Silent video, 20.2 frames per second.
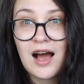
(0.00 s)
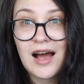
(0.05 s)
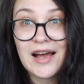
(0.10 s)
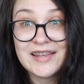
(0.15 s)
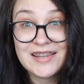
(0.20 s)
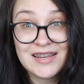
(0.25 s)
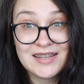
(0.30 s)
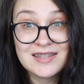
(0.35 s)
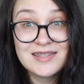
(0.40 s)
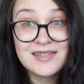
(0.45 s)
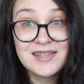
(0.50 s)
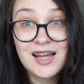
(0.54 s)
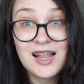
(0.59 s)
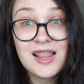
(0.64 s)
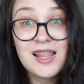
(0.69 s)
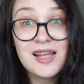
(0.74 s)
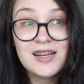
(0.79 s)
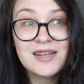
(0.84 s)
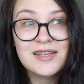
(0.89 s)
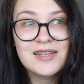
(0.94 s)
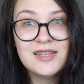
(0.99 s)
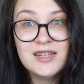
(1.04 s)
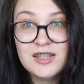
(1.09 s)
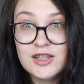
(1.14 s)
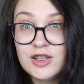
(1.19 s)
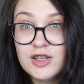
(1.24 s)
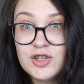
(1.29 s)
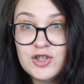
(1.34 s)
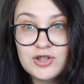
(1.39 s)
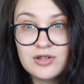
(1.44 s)
А я не знала
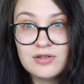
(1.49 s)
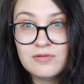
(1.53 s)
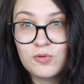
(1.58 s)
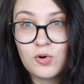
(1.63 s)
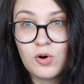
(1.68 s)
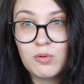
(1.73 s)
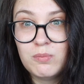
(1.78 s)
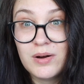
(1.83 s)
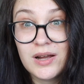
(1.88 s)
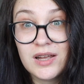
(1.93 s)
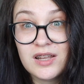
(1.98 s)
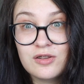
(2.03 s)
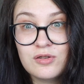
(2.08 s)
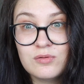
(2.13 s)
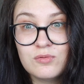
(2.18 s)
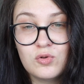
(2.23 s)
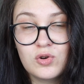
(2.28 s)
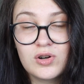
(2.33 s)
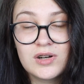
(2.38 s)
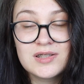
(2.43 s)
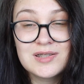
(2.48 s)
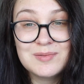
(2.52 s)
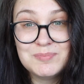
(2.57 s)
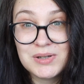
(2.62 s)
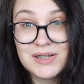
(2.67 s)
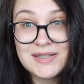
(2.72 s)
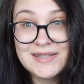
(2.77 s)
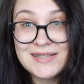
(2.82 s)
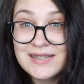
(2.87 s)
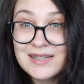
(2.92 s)
ничего, поэтому
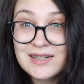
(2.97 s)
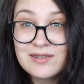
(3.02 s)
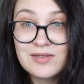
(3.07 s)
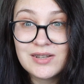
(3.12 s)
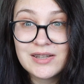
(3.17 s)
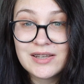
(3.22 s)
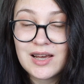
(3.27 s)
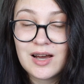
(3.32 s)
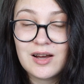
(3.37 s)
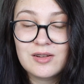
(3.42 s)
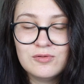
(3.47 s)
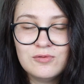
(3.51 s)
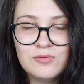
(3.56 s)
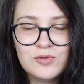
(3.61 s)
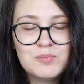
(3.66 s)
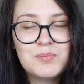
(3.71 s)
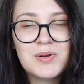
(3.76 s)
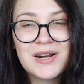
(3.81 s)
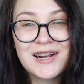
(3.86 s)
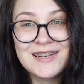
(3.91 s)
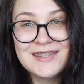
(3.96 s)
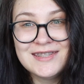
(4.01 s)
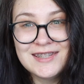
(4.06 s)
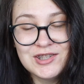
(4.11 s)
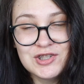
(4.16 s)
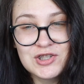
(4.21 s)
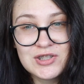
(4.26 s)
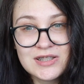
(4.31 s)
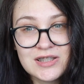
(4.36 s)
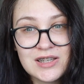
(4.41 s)
конспектировала я, ну вот
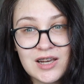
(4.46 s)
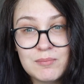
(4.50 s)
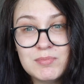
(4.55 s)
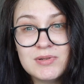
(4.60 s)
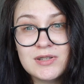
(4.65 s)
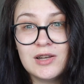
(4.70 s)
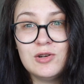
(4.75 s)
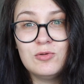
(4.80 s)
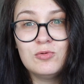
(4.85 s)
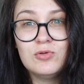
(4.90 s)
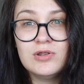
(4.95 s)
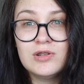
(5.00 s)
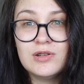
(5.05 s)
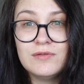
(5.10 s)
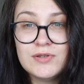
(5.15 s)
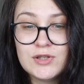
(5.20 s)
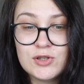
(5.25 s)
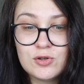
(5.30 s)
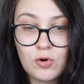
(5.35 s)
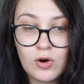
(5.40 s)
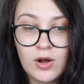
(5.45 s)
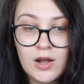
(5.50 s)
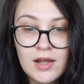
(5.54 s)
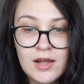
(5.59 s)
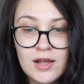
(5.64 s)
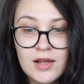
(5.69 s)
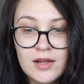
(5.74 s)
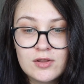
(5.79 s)
практически абсолютно все.